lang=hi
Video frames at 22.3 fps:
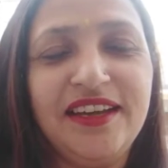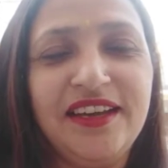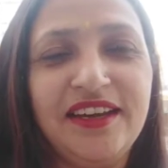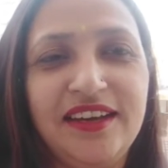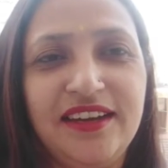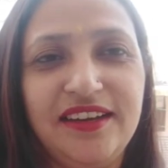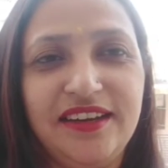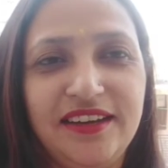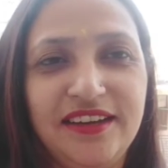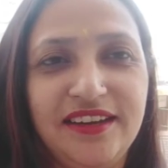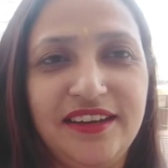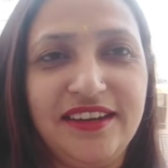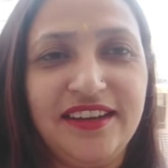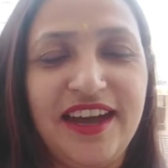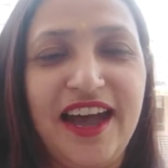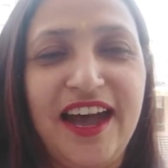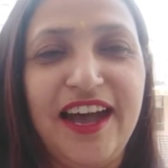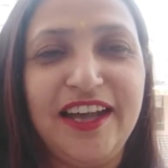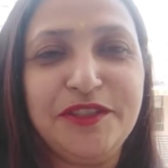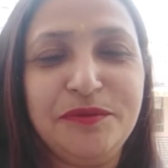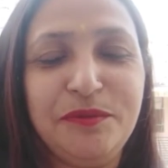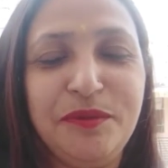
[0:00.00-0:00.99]

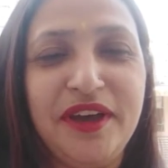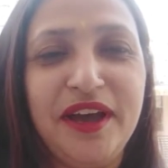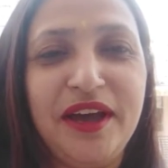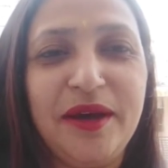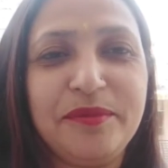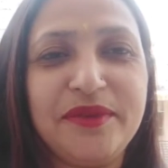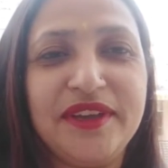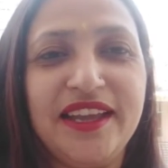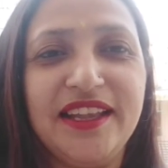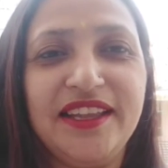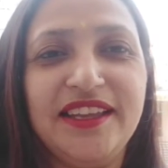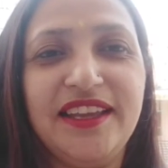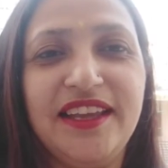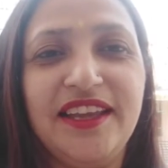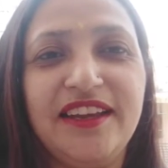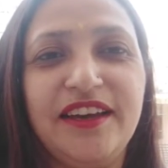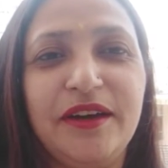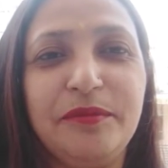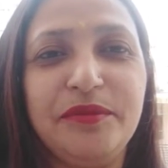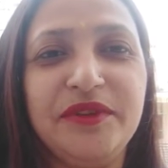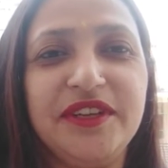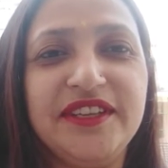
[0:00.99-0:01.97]
आज मैं आपके लिए एक
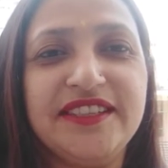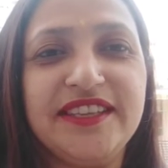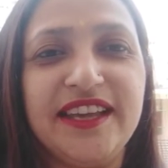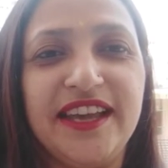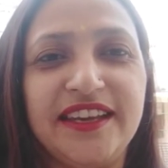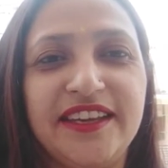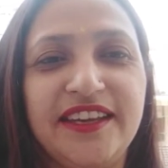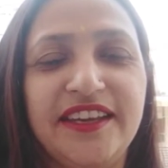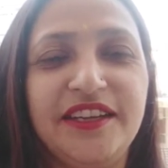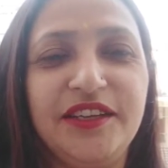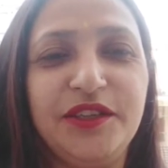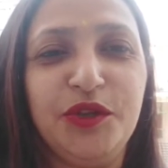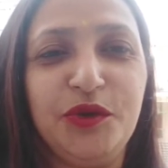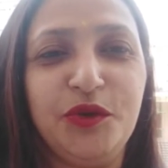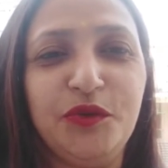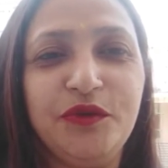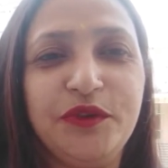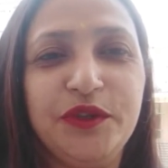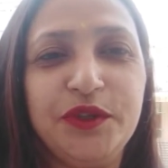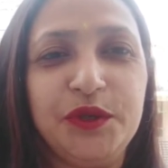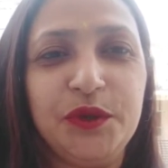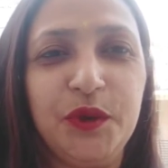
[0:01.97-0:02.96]
अपनी सेकेंड न्यू
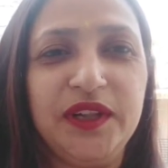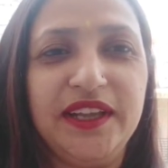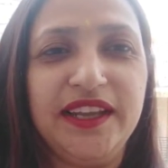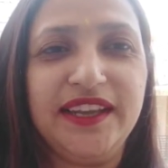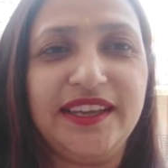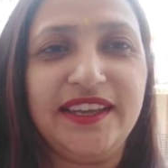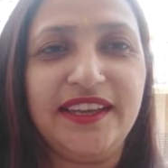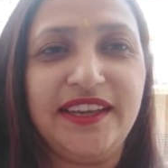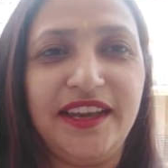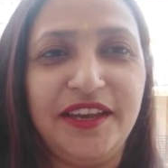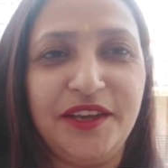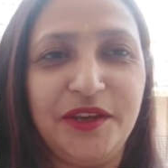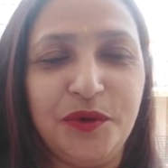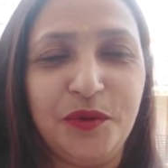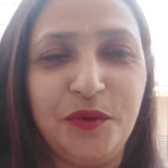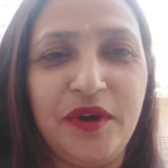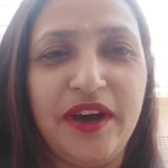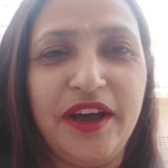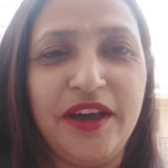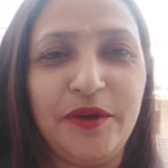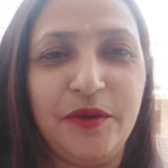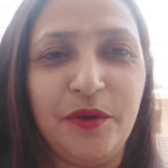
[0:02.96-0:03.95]
वीडियो लेके आई हूँ
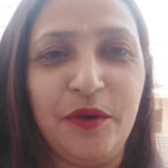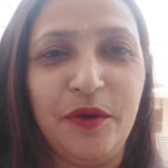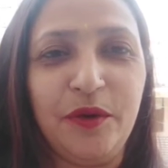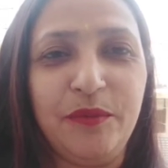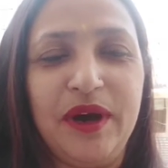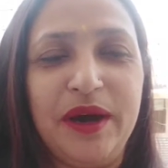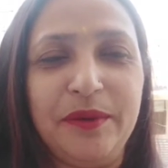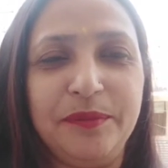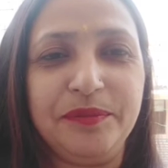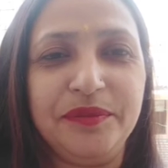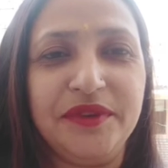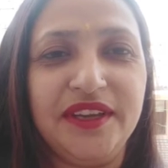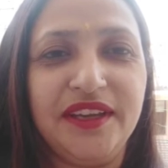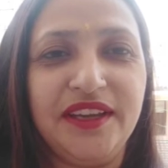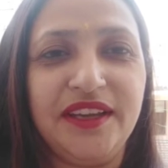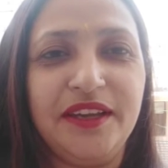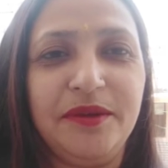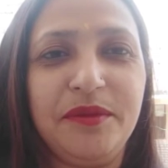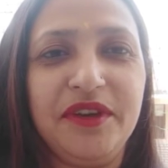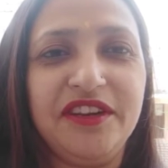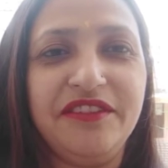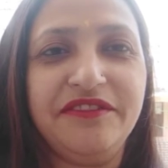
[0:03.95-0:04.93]
आई होप
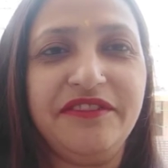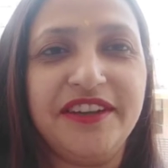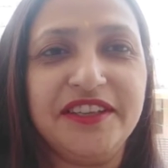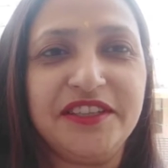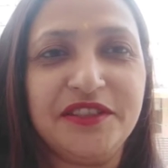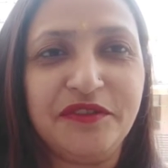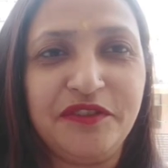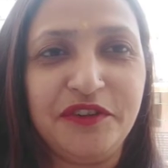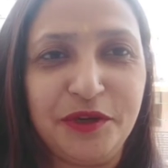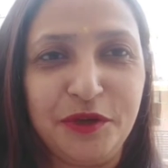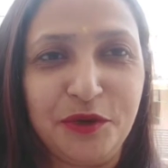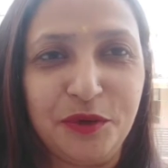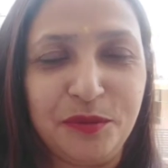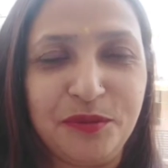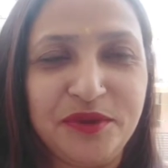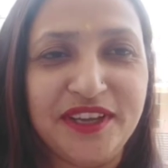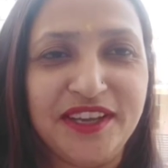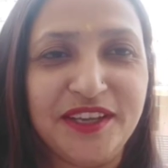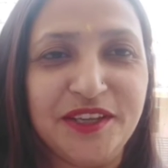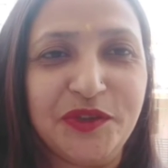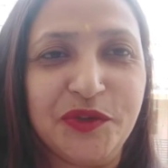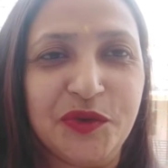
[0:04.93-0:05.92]
आपने मेरी फ़र्स्ट वीडियो भी
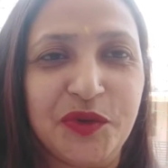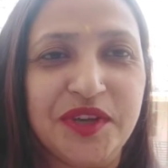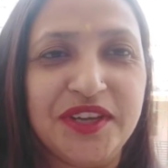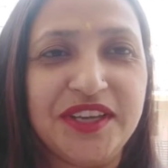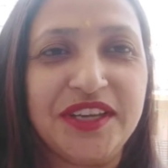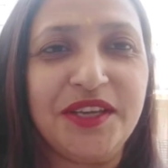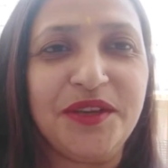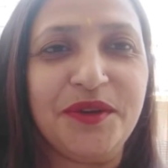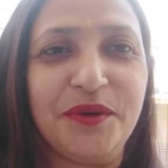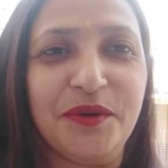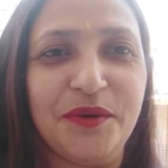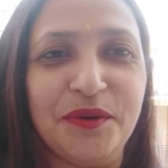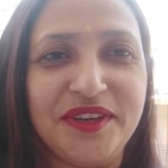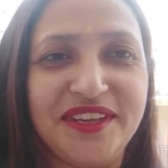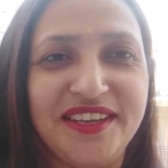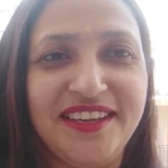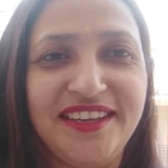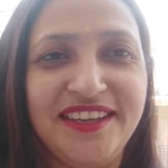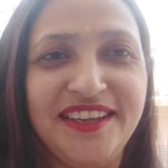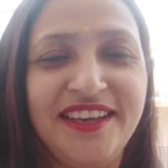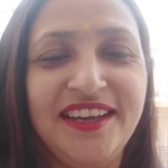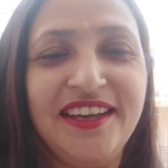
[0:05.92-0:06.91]
एंजॉय की होगी
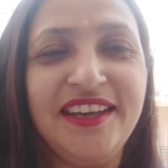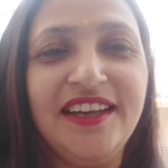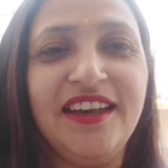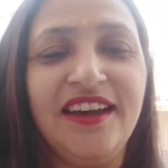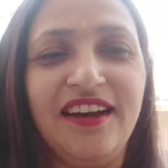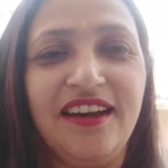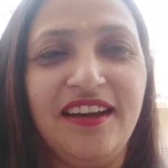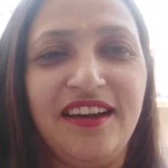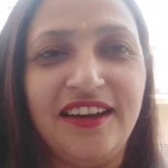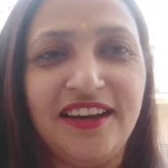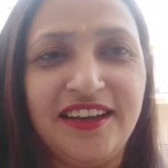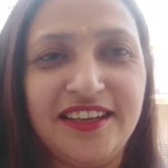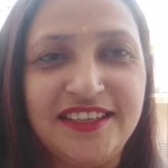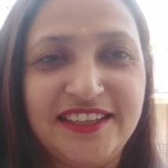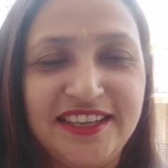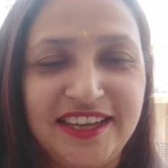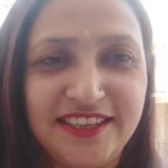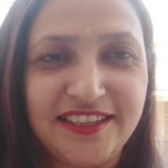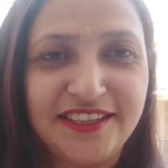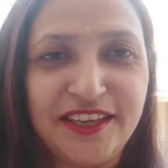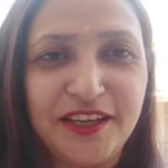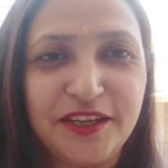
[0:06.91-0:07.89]

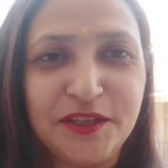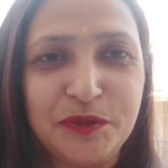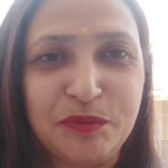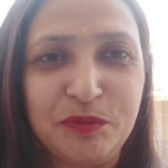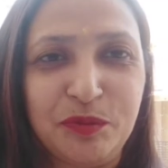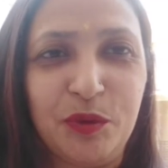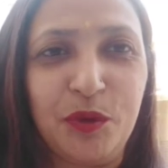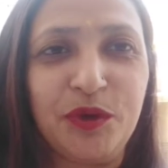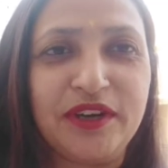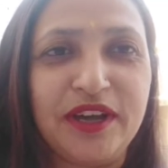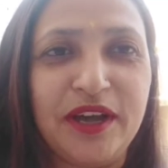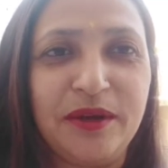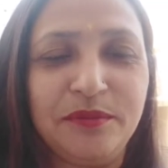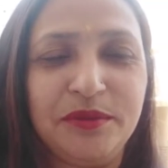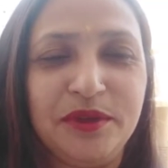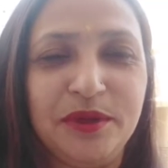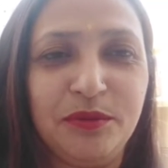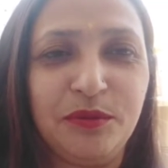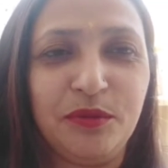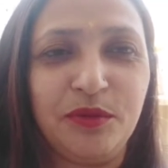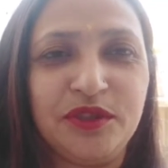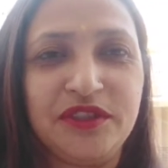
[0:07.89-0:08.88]
जैसा सपोर्ट आपने
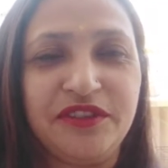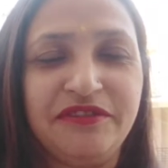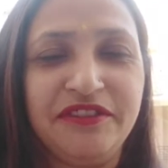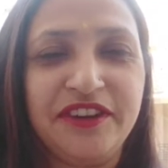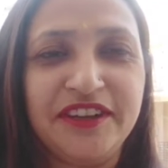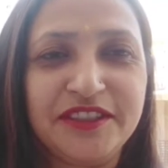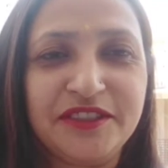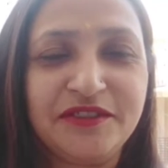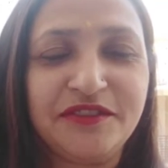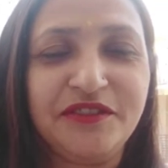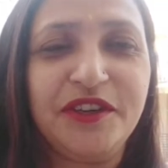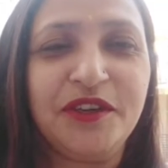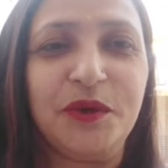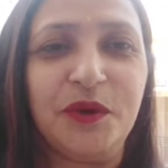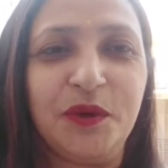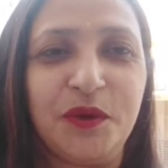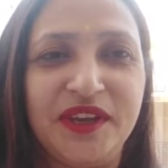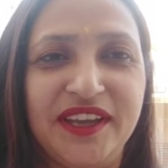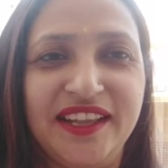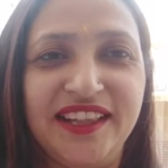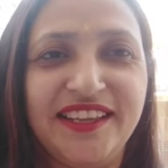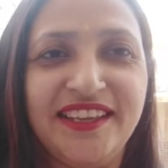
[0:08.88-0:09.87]
मुझे फ़र्स्ट वीडियो
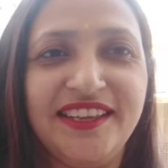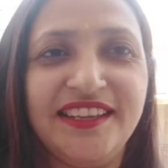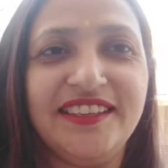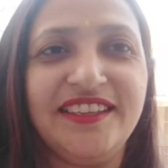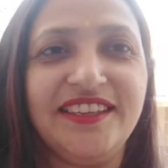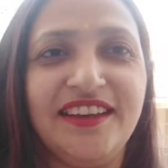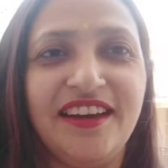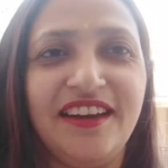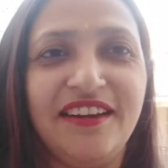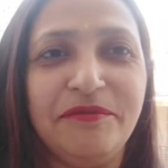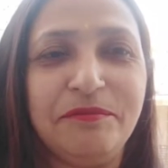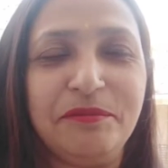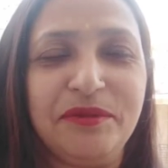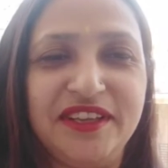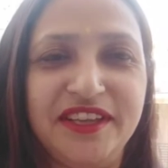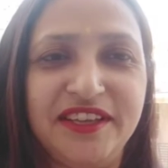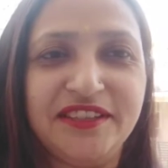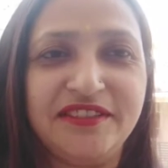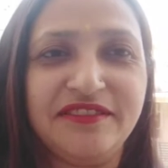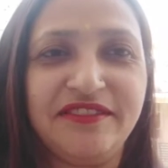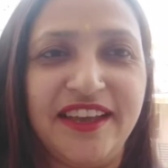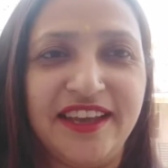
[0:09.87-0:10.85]
के लिए दिया
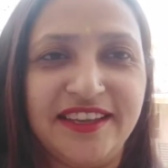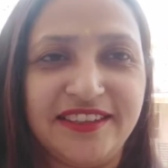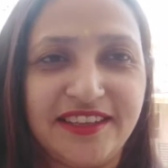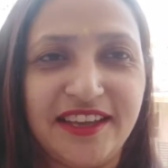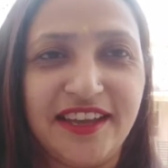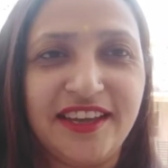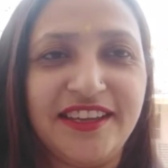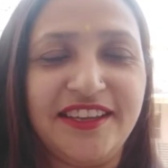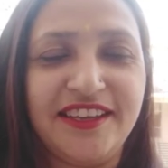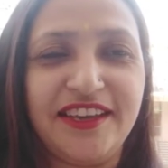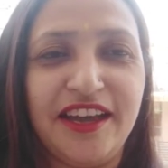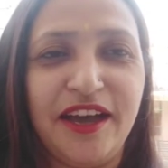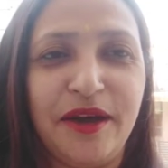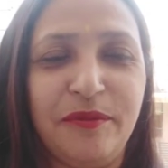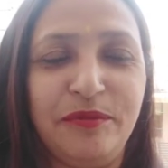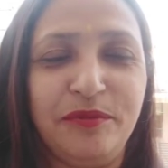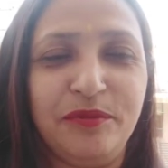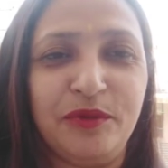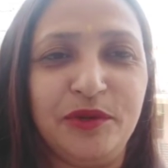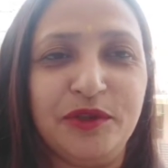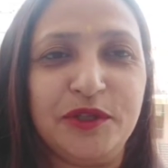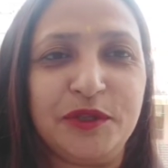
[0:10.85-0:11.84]
प्लीज़ वैसा ही आप
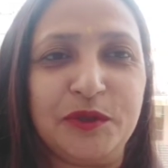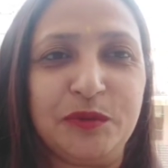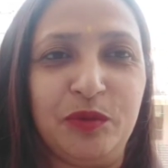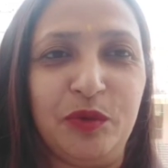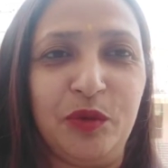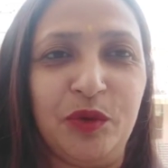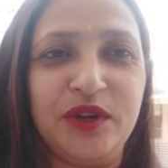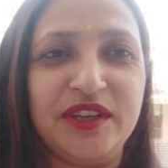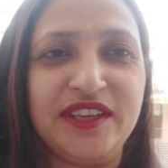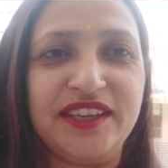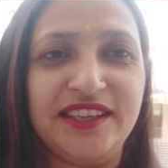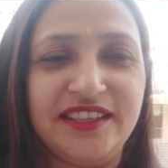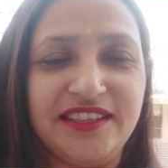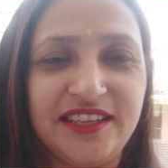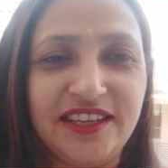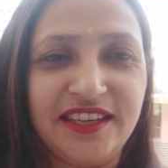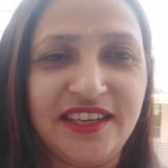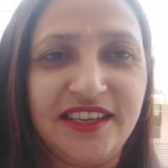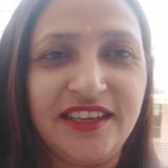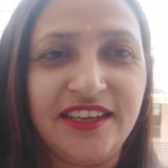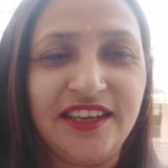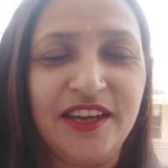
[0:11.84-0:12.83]
मुझे सपोर्ट कीजिए